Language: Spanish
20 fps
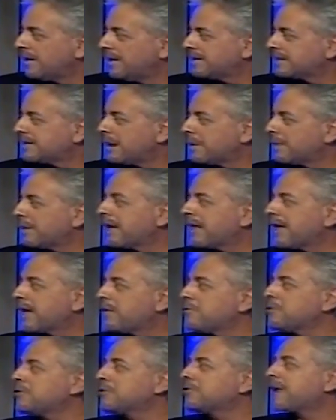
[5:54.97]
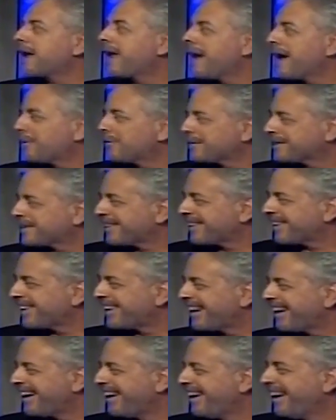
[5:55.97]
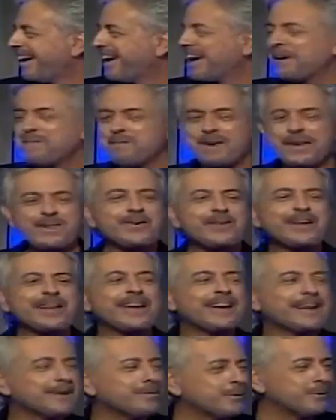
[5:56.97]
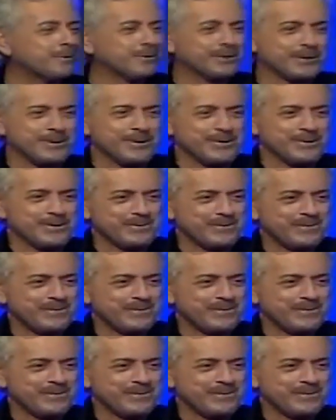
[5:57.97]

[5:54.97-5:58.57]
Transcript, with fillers: se había dado unos tragos ese día en medio de la revolución.